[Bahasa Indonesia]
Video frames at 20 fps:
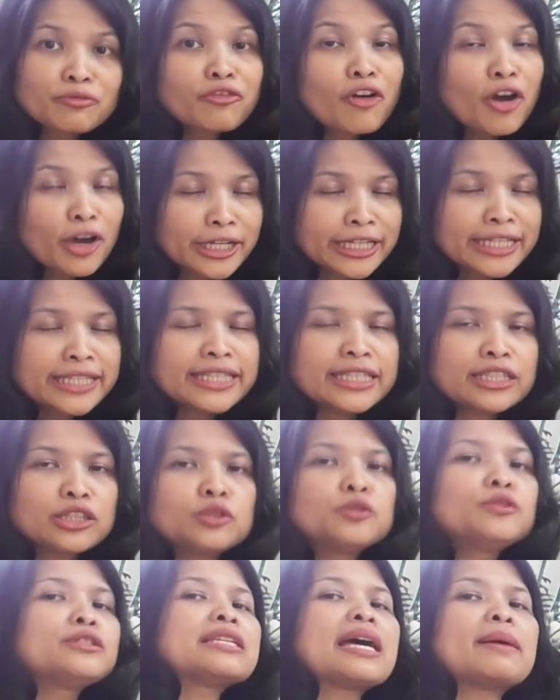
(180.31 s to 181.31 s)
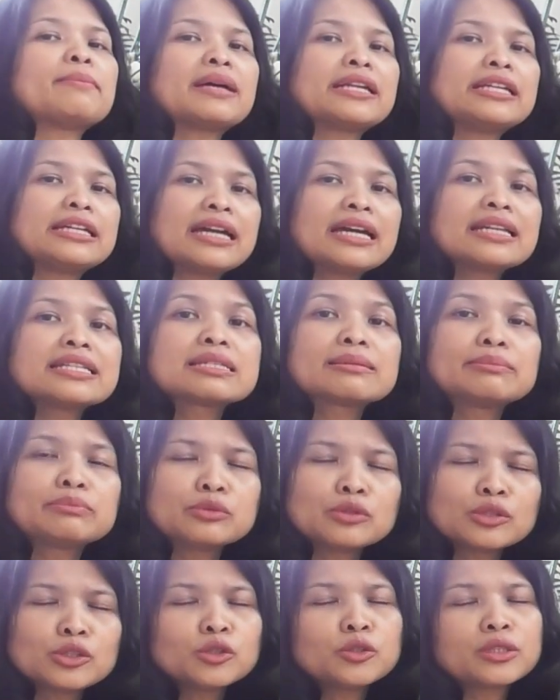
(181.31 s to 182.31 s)
forint itu sama dengan 10.000
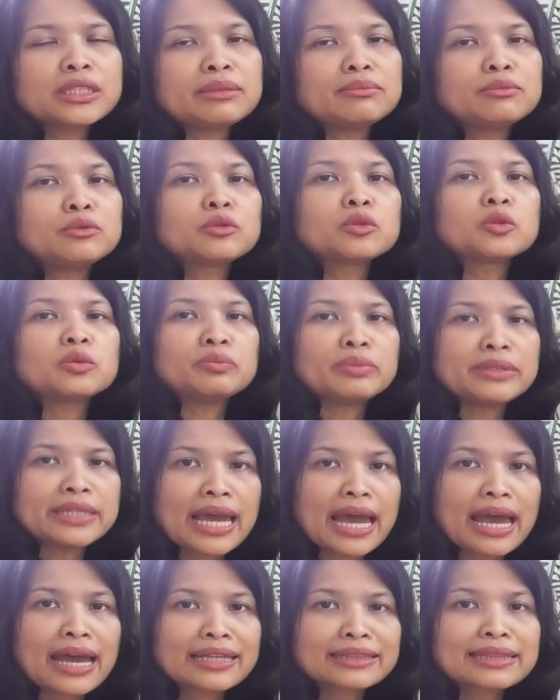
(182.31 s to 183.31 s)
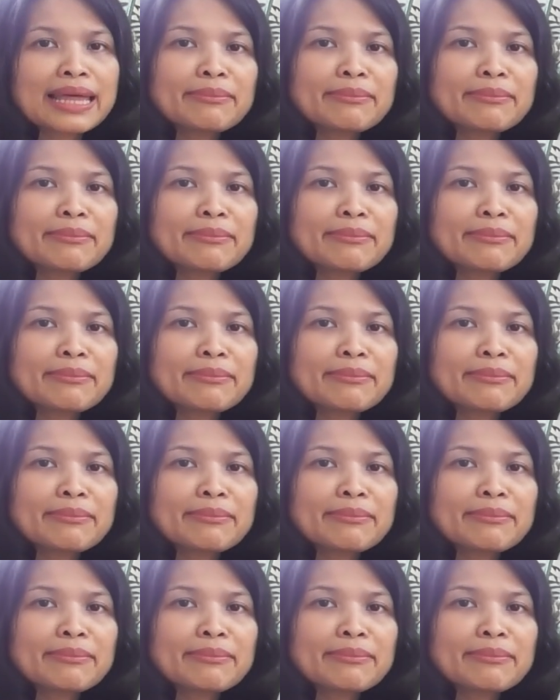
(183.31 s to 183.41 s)
rupiah.